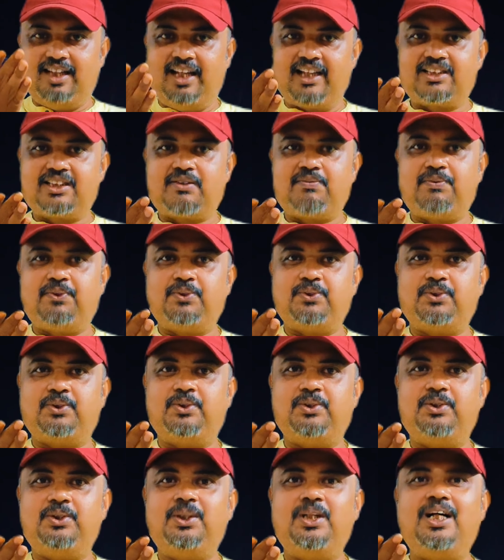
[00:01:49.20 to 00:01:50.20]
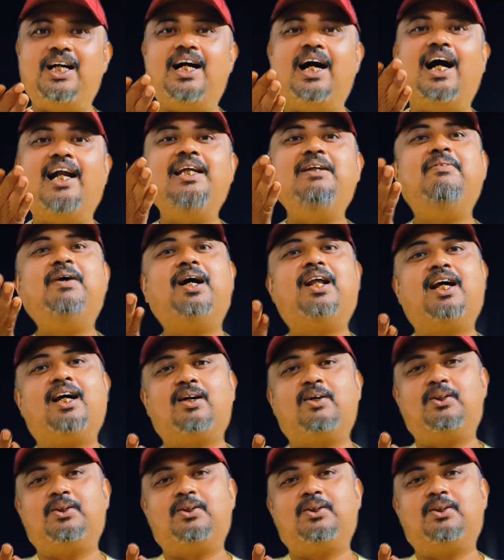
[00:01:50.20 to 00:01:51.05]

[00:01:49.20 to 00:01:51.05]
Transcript: নেক্সট প্রশ্ন গাড়ি ভাড়া